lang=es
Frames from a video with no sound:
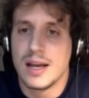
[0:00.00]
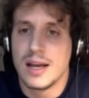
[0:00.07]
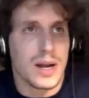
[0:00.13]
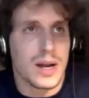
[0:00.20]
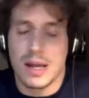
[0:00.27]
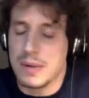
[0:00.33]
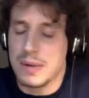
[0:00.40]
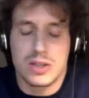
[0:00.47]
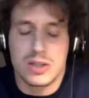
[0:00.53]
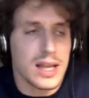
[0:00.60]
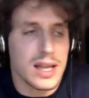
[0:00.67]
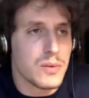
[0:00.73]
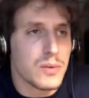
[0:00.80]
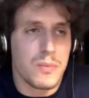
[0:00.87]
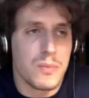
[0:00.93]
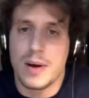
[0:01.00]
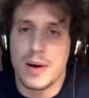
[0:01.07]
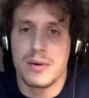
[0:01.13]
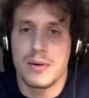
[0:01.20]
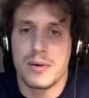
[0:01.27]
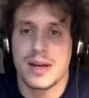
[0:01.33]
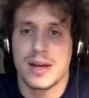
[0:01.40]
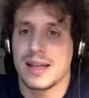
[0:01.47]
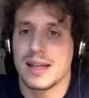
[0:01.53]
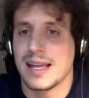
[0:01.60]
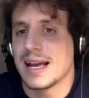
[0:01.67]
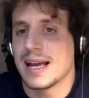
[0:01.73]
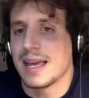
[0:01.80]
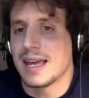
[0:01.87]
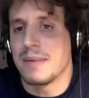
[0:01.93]
cualquier persona de un pueblo que
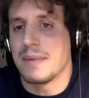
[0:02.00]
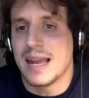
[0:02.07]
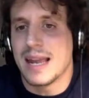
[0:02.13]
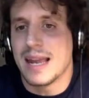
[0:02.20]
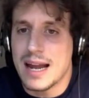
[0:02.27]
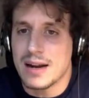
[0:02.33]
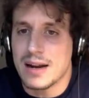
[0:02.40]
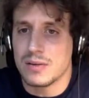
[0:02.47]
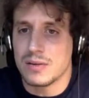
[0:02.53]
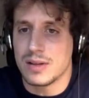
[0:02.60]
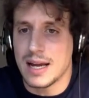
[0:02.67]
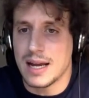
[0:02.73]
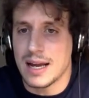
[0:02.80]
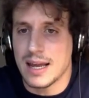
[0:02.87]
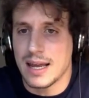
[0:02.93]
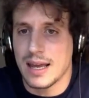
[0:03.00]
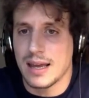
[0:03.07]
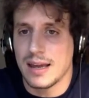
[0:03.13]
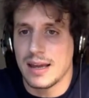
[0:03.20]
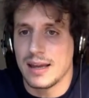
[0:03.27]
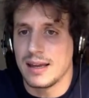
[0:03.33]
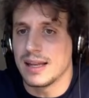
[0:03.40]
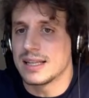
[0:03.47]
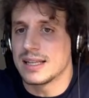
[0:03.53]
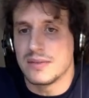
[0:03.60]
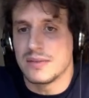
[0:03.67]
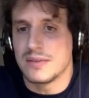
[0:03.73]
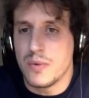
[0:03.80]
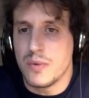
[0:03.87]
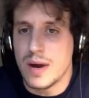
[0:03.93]
tenga que emigrar o tenga que irse
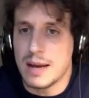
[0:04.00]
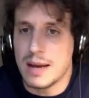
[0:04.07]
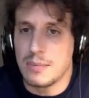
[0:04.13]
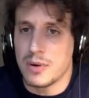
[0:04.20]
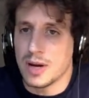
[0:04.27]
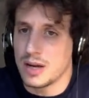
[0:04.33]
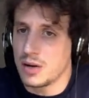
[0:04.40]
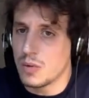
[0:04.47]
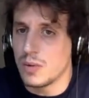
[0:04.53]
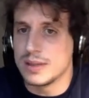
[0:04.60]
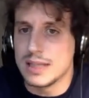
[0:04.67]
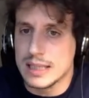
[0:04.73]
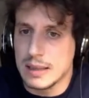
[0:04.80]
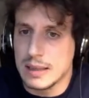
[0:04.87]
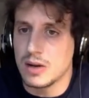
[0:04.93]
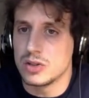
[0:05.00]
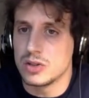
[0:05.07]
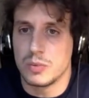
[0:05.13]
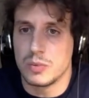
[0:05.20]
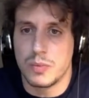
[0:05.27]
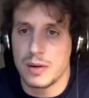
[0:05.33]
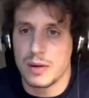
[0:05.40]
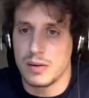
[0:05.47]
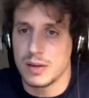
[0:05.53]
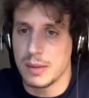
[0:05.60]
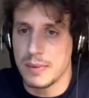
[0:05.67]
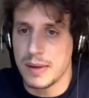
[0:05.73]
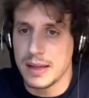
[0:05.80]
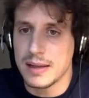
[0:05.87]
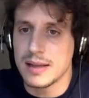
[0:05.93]
fuera porque no encuentra trabajo en su pueblo,
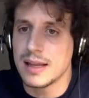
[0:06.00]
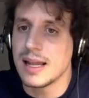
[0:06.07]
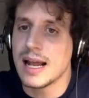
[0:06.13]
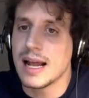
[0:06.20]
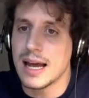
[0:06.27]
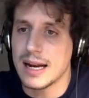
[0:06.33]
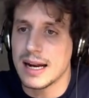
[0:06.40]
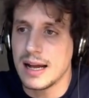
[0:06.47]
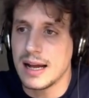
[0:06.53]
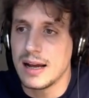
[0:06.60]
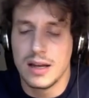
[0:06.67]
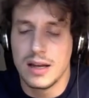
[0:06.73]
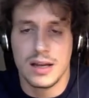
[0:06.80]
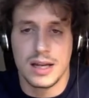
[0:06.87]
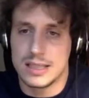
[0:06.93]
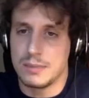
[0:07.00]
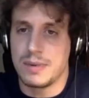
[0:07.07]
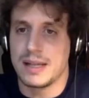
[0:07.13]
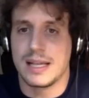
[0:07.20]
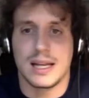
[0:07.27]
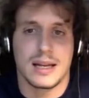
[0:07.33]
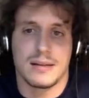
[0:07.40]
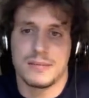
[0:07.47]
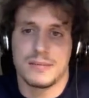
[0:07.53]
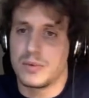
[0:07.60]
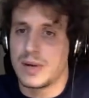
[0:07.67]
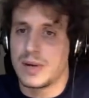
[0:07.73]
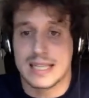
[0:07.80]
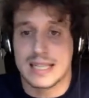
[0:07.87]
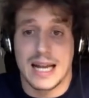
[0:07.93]
independientemente de la carrera, es simplemente una
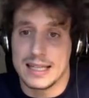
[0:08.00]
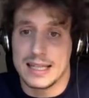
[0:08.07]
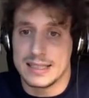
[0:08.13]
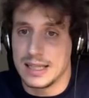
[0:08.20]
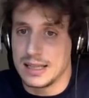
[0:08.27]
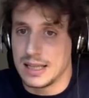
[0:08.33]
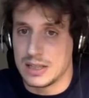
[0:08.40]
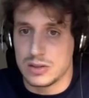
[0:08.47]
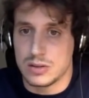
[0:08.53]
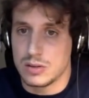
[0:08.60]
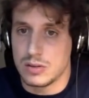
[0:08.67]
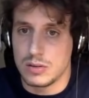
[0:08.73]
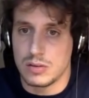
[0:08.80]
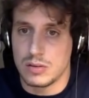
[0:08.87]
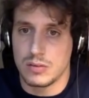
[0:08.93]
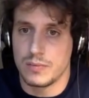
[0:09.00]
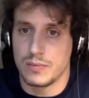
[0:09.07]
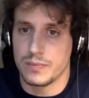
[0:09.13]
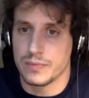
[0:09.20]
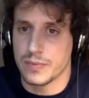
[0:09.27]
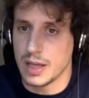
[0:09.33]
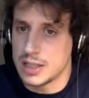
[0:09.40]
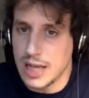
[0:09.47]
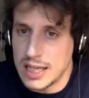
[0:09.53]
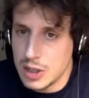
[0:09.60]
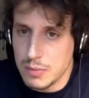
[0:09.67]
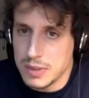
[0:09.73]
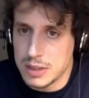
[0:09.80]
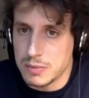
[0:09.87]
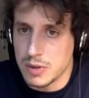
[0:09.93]
escala distinta, es otro, es,
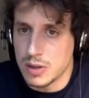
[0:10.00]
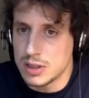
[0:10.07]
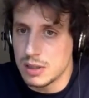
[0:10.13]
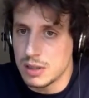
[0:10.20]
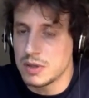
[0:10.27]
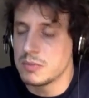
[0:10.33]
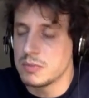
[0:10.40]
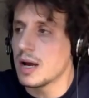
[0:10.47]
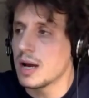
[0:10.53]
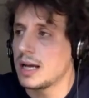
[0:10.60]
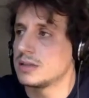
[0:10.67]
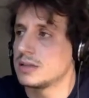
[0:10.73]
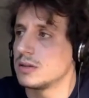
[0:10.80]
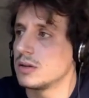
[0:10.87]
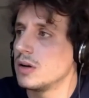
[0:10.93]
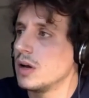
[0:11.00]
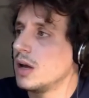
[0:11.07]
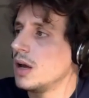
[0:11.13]
lo mismo, ¿no? Es el mismo caso.